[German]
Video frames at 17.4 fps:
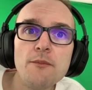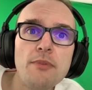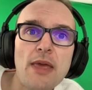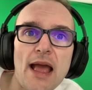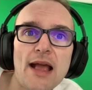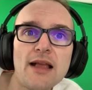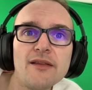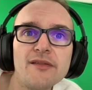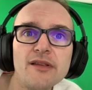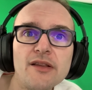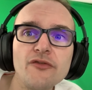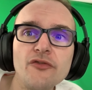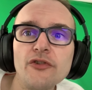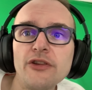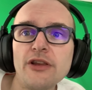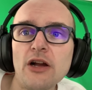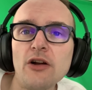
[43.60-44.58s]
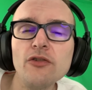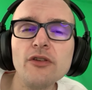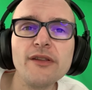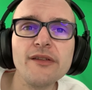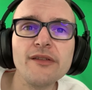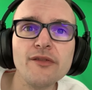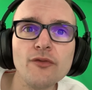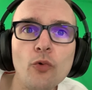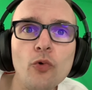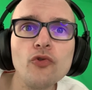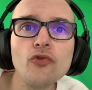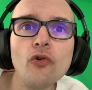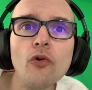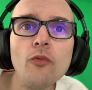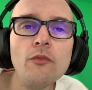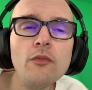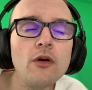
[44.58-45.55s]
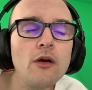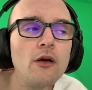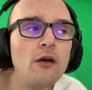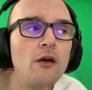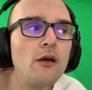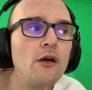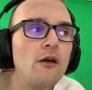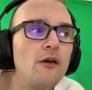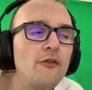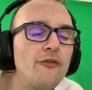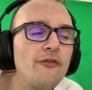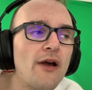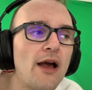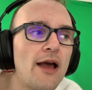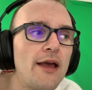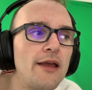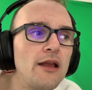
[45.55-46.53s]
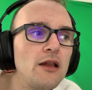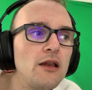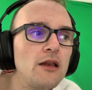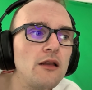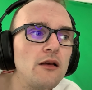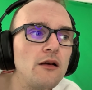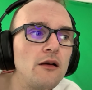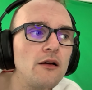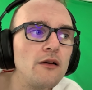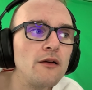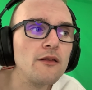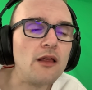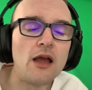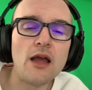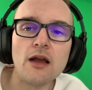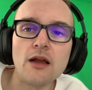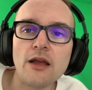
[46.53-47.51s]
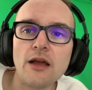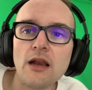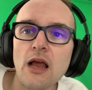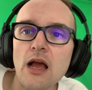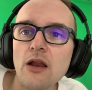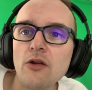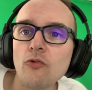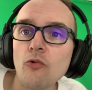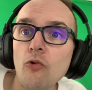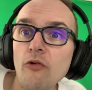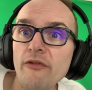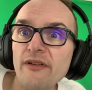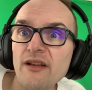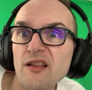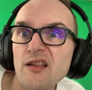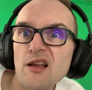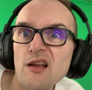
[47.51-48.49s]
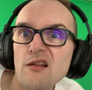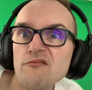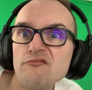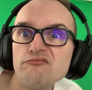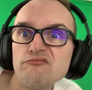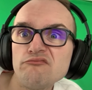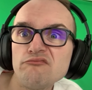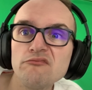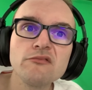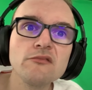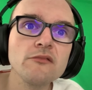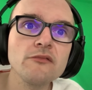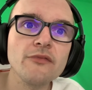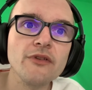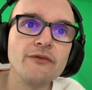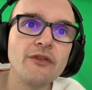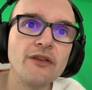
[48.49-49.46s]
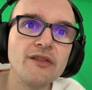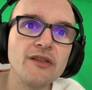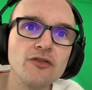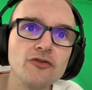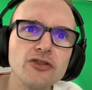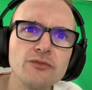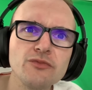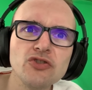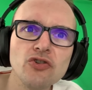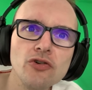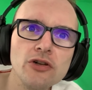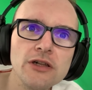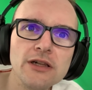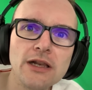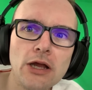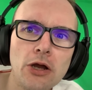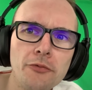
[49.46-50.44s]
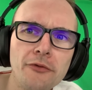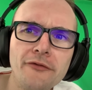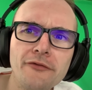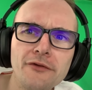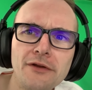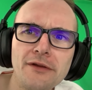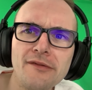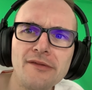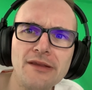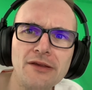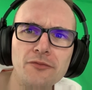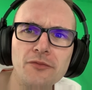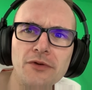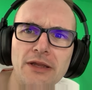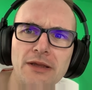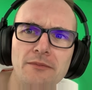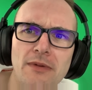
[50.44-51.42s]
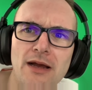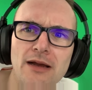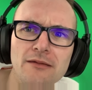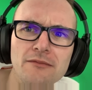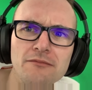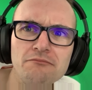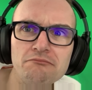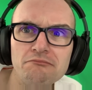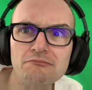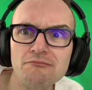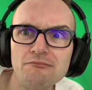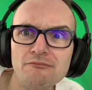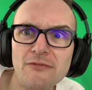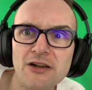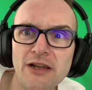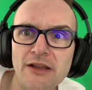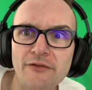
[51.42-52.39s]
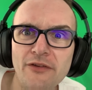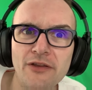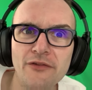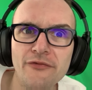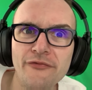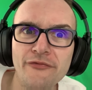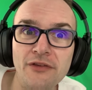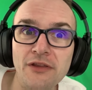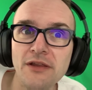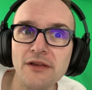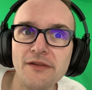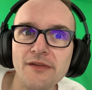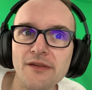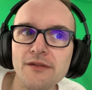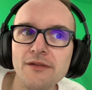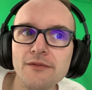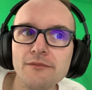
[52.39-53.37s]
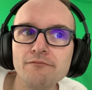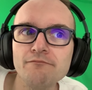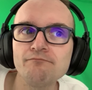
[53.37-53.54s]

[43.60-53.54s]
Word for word: Berg ist natürlich auch nicht so dumm, weil, äh, naja, keine Ahnung, Hochwasser, hm, was weiß ich. Und im Dschungel, glaube ich, würde ich es nicht unbedingt machen, weil da irgendwelche Viecher sind.